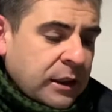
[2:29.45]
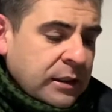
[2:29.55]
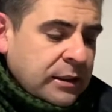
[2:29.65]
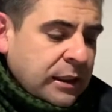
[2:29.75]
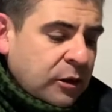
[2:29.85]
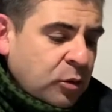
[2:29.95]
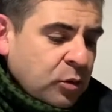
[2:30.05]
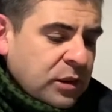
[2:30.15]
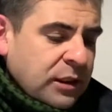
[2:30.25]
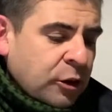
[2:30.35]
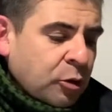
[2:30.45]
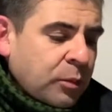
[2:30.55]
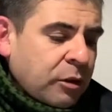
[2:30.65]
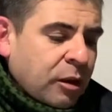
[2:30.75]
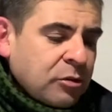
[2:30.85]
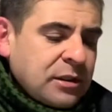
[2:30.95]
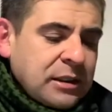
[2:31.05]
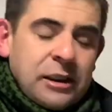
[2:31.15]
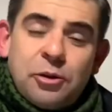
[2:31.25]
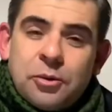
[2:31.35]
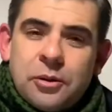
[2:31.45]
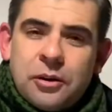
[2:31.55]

Sê tu, Senhor, meu auxílio